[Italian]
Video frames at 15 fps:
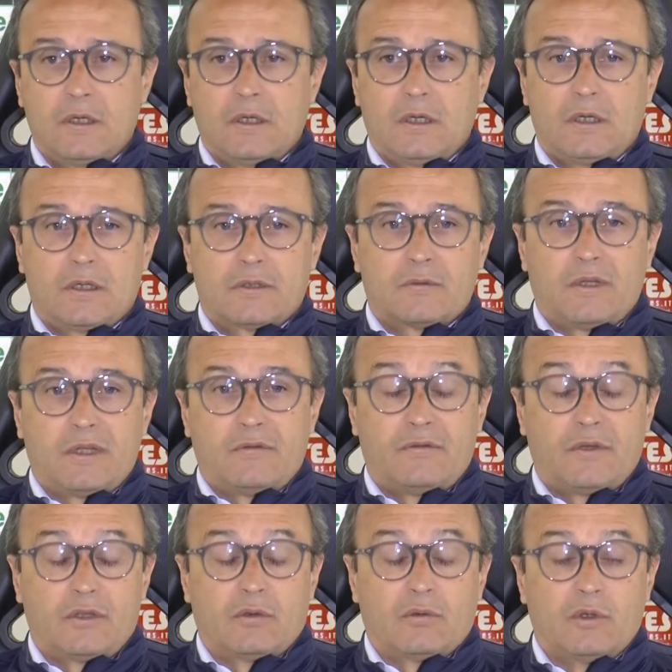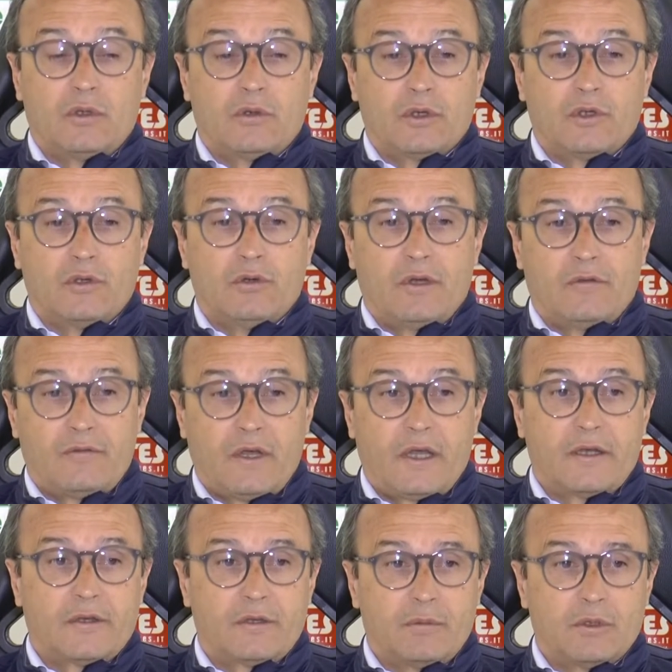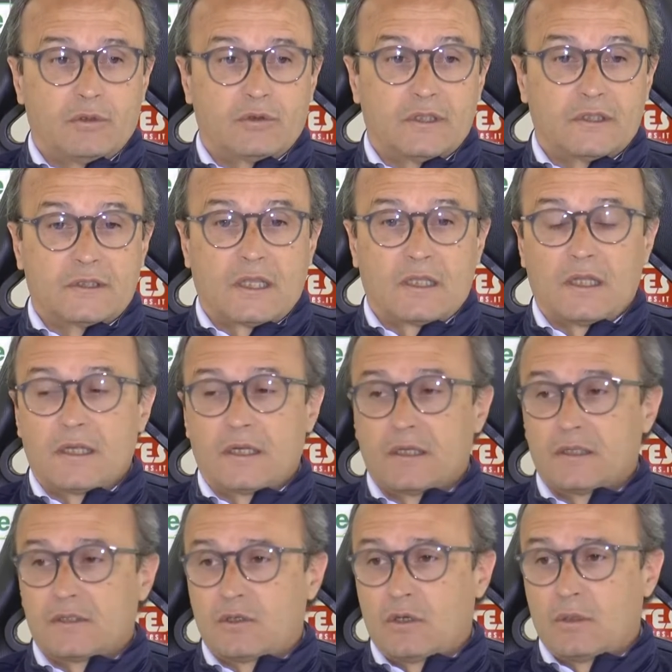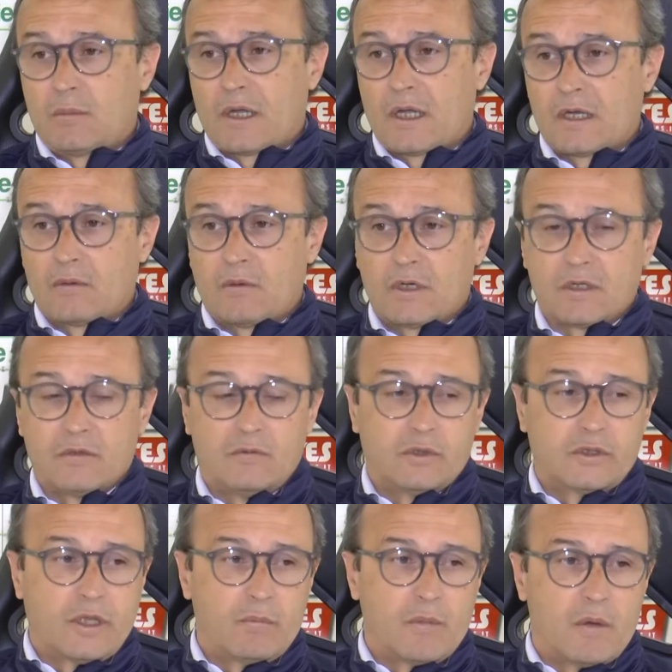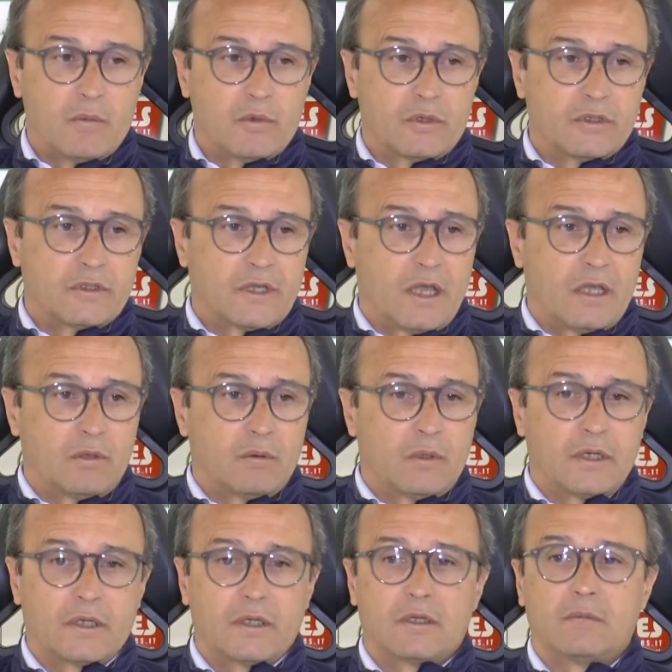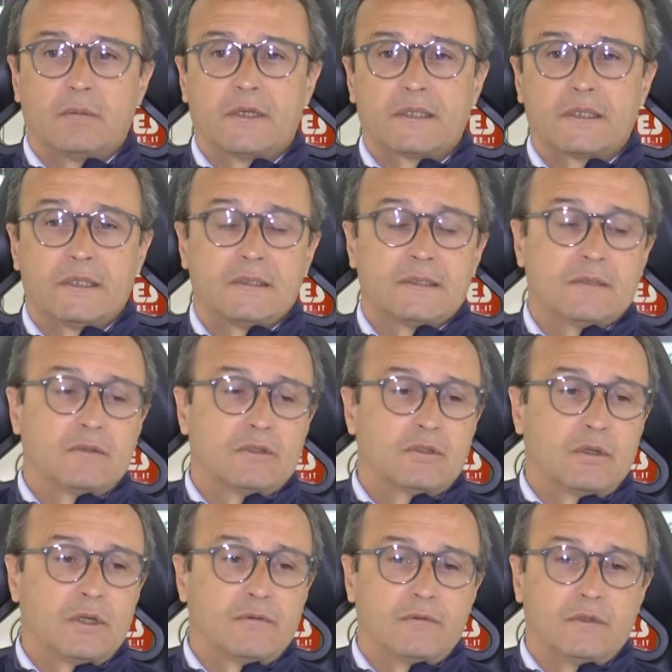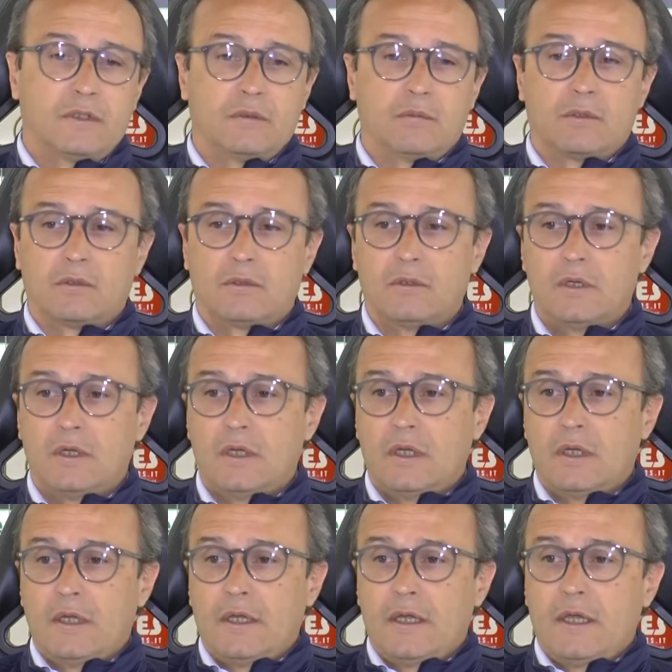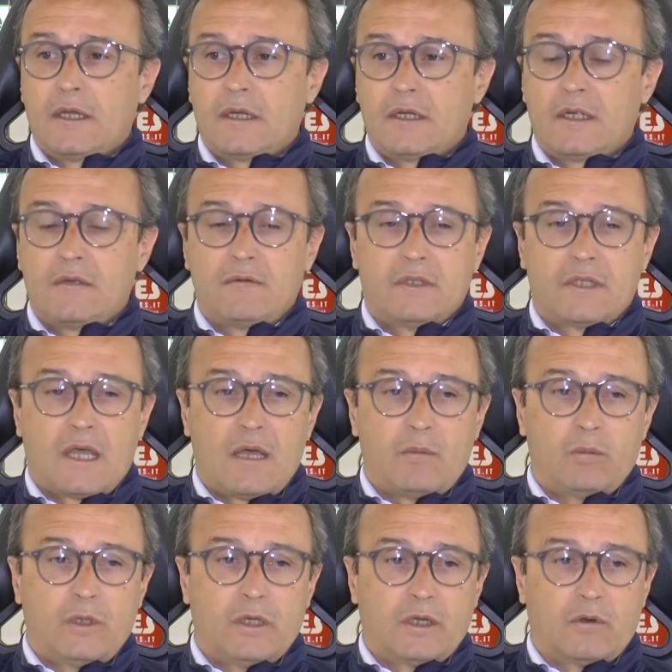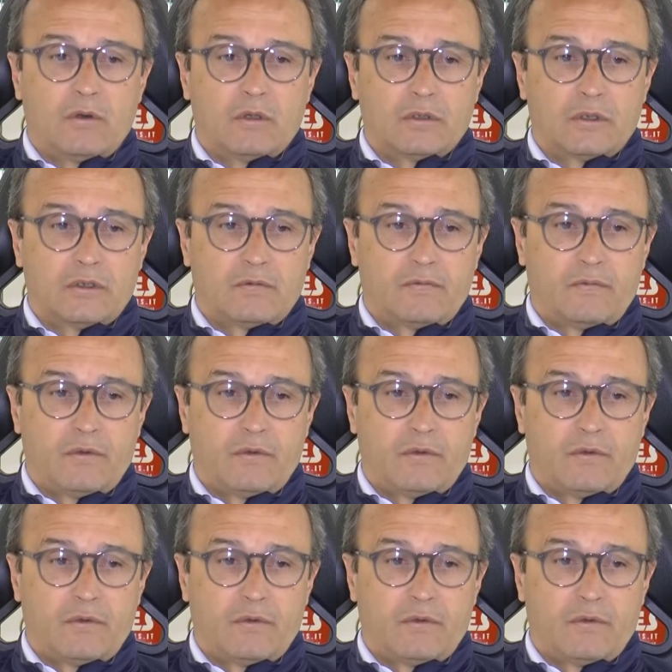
Eh, la squadra ha fatto quello che doveva fare, ripeto c'è stata la reazione, magari qualche volta abbiamo rischiato qualche ripartenza verso la fine, però era inevitabile che